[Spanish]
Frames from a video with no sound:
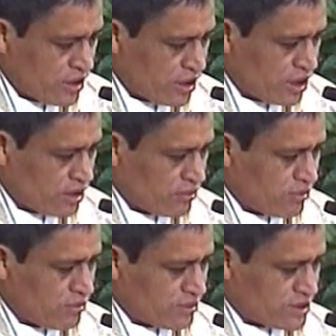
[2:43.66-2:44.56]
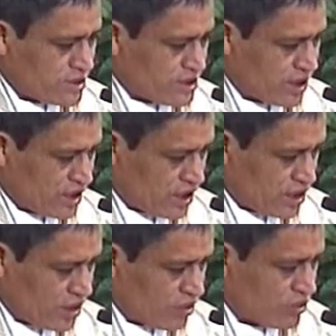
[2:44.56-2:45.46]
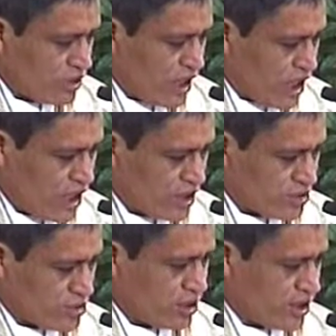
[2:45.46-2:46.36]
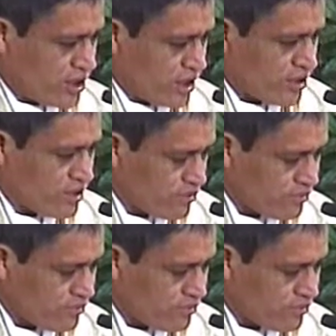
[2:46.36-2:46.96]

Él se retiró a la soledad